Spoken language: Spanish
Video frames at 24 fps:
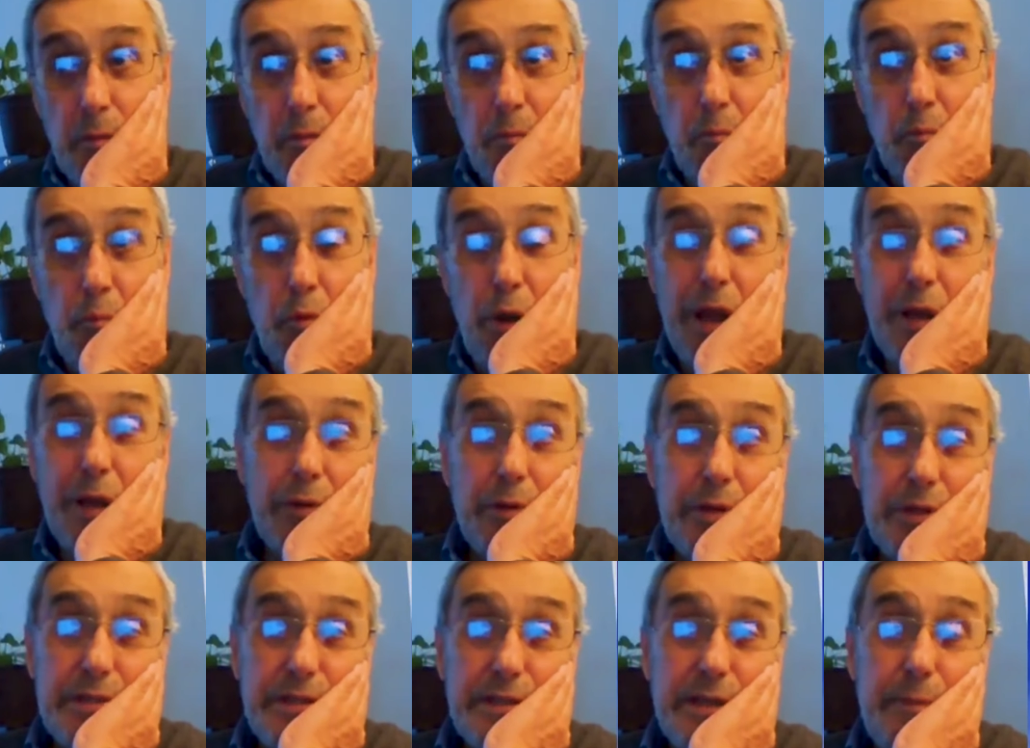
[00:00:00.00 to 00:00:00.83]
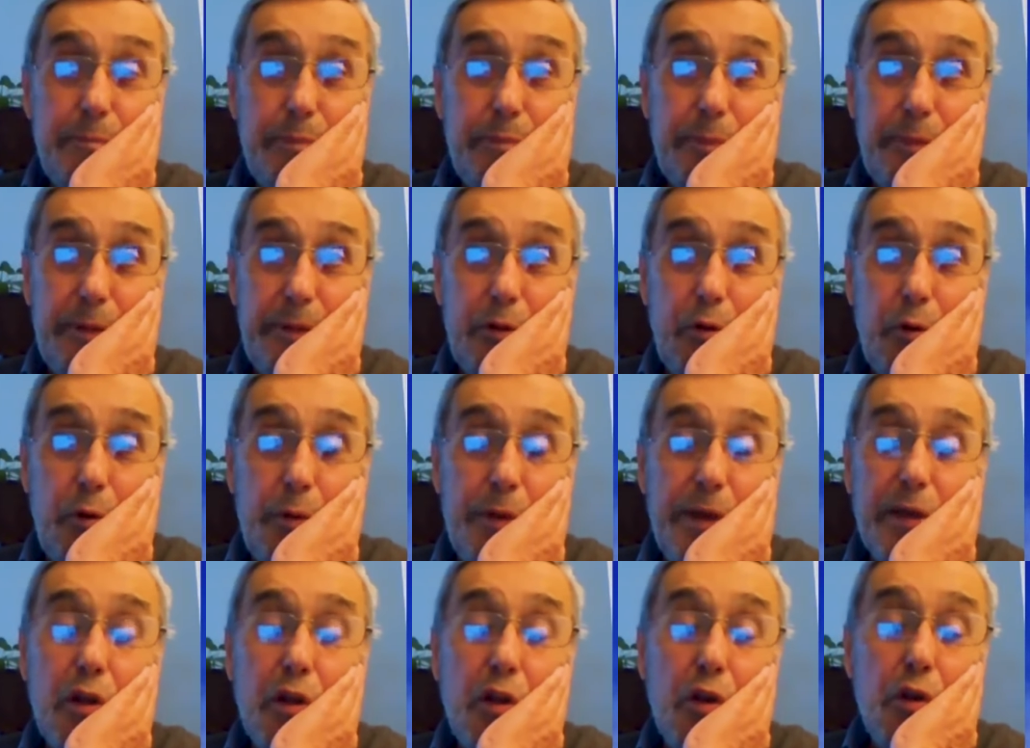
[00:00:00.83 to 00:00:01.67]
Bueno, es que el
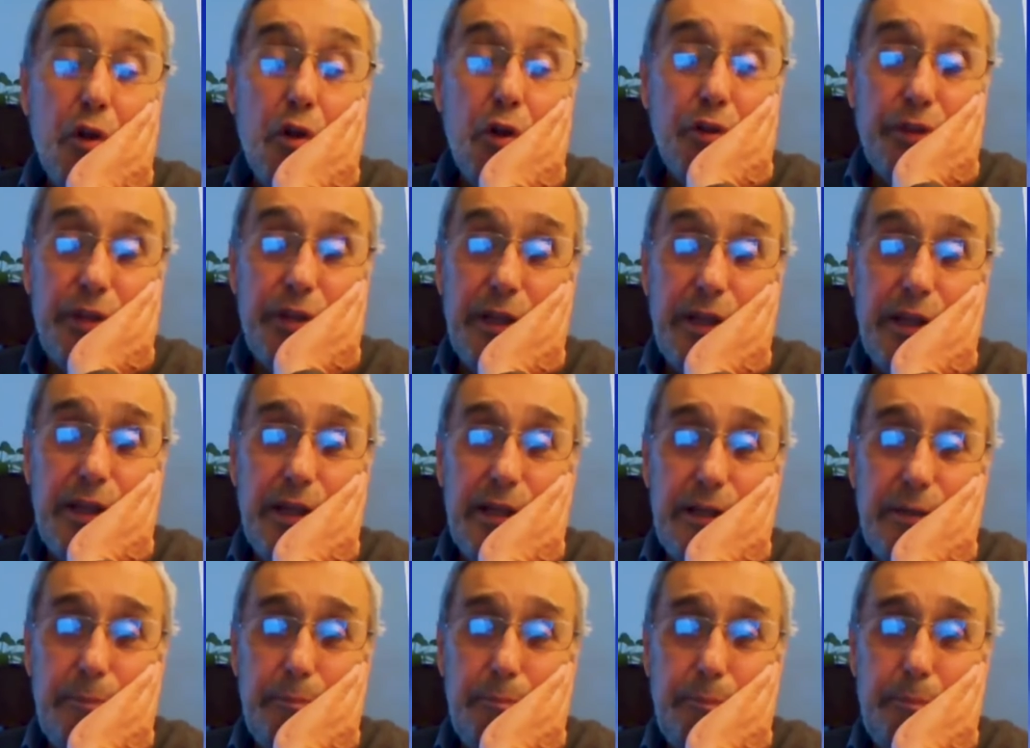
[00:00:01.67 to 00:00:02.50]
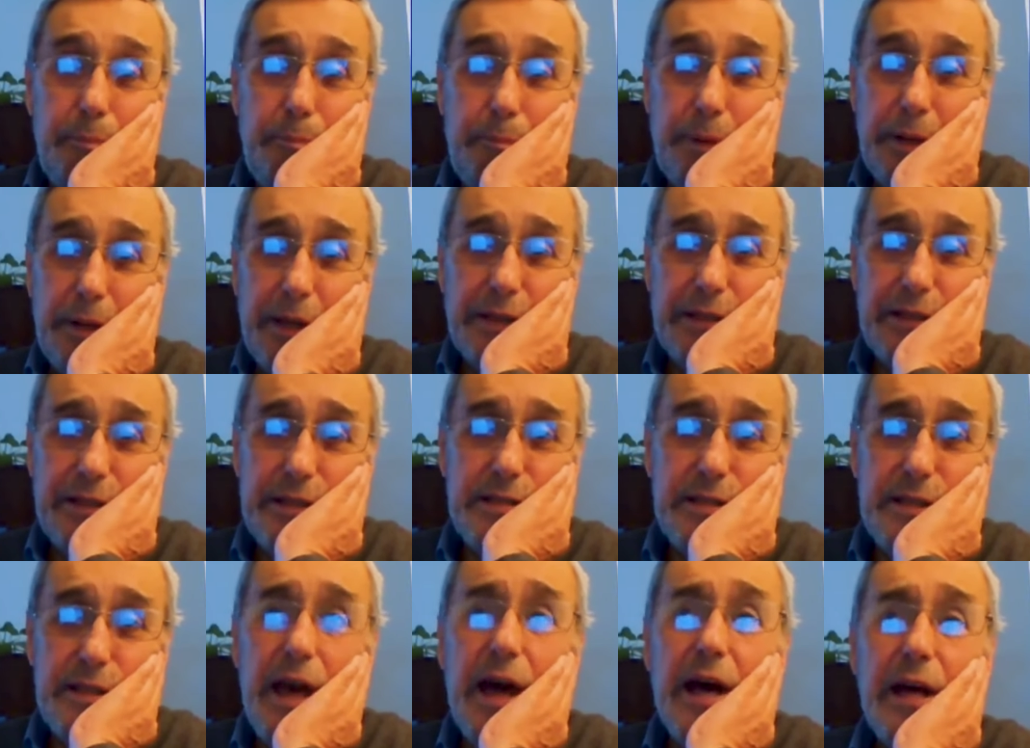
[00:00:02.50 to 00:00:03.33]
gobierno no tiene
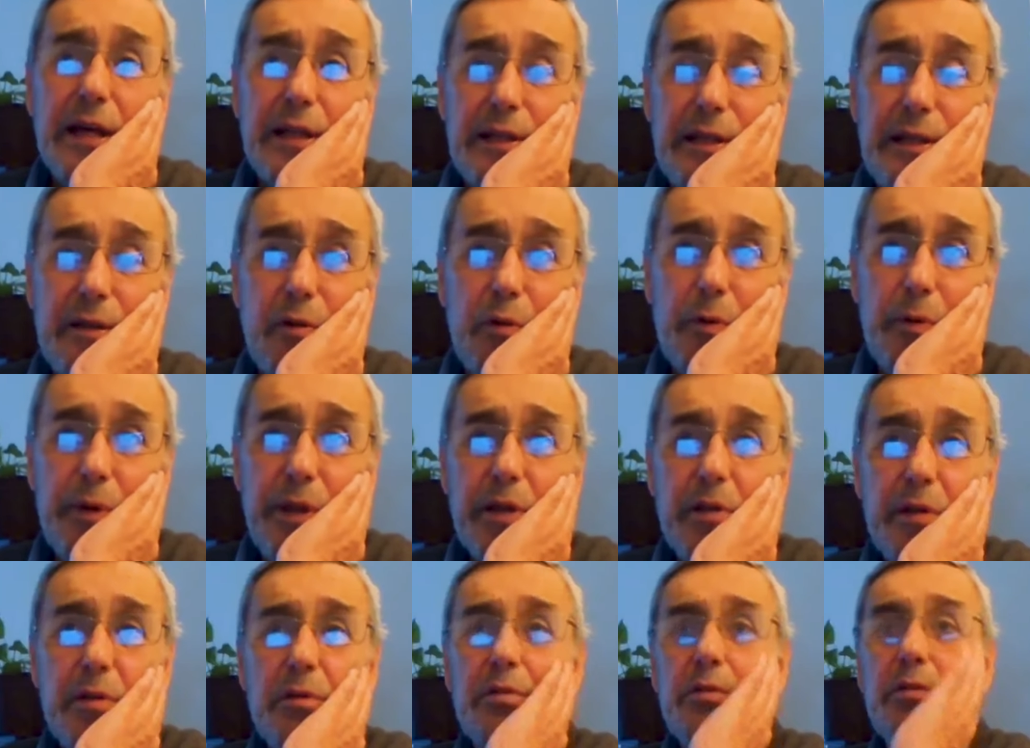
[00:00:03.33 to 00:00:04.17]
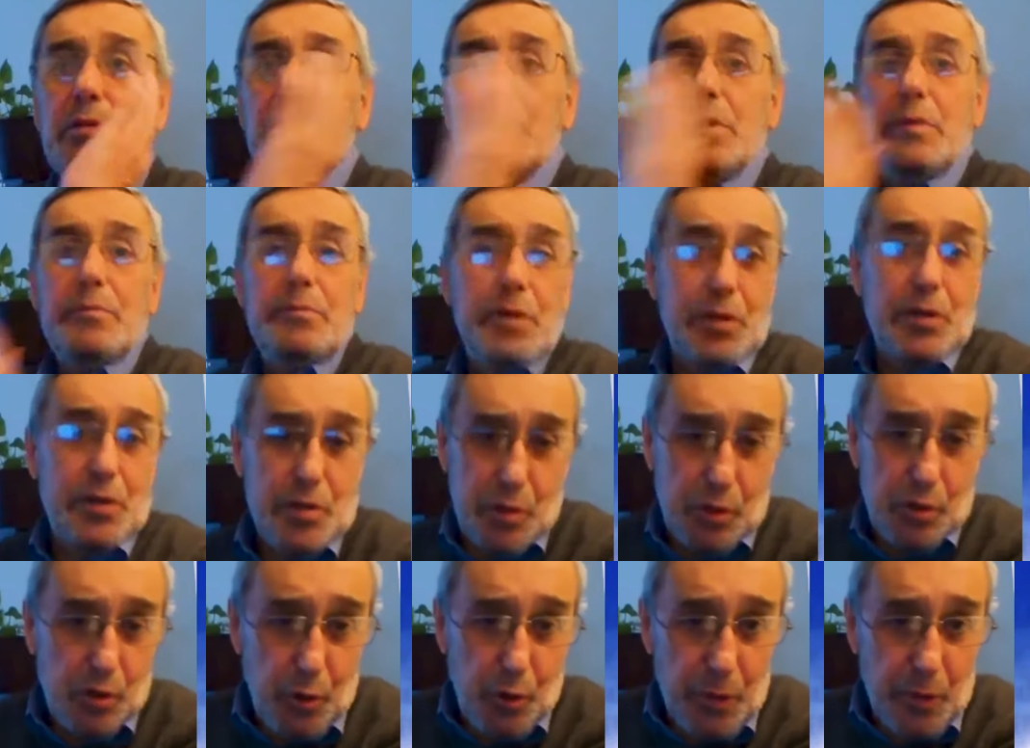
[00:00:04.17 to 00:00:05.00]
practicidad, el gobierno, no, mejor
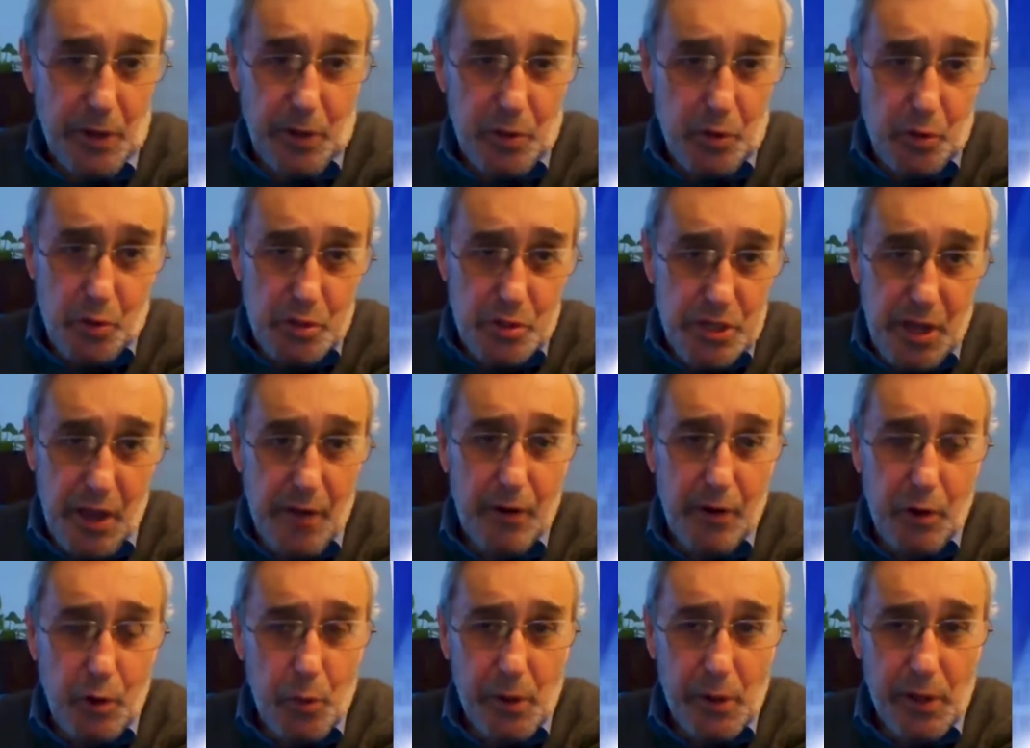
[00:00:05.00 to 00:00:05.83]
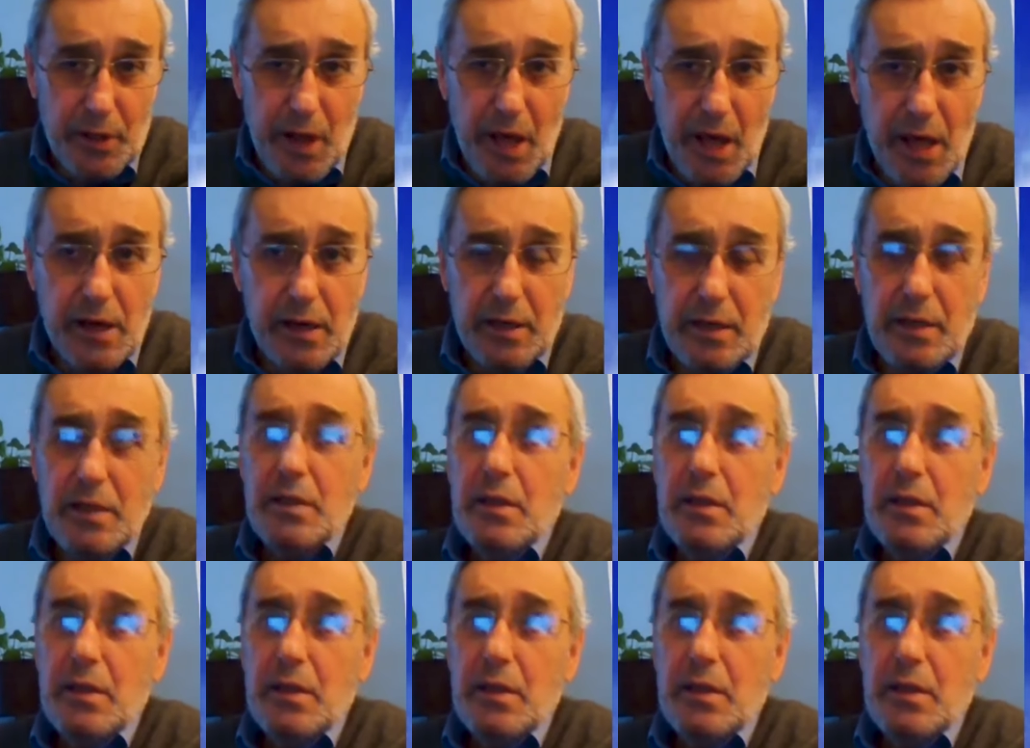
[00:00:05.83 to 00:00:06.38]
el gobierno no sabe gobernar,